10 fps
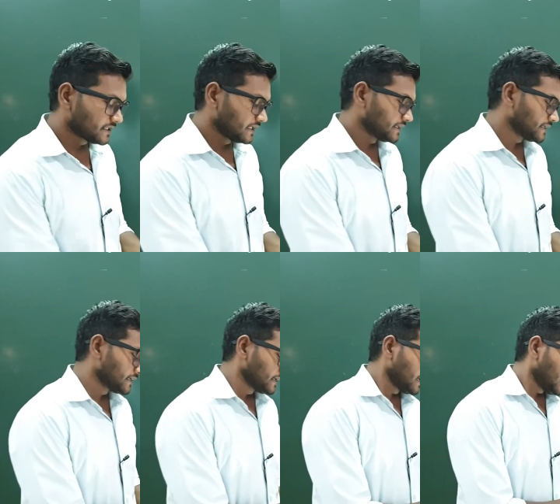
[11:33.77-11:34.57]
चलिए
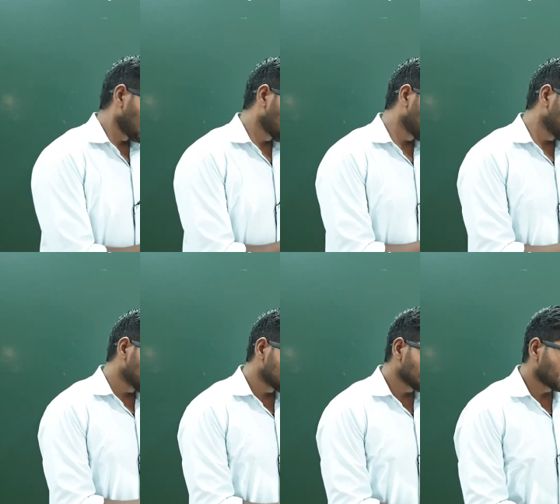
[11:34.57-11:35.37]
अगर ये
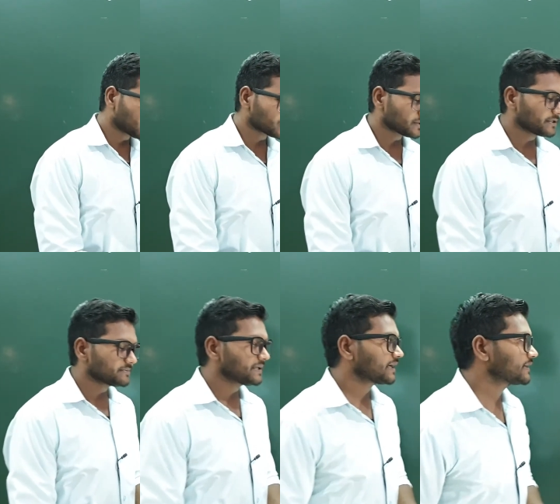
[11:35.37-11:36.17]
चीज़ आपको समझ
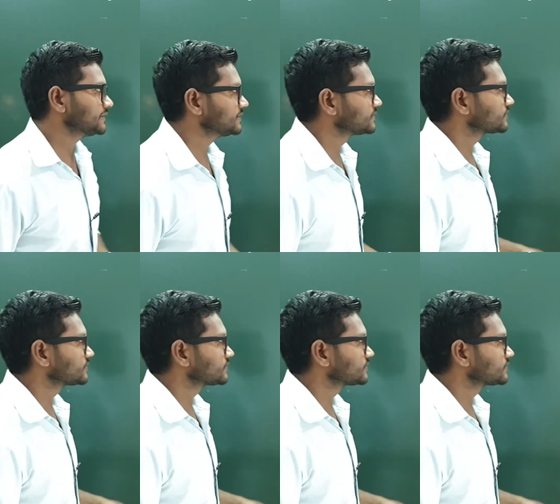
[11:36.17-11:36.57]
में आ गई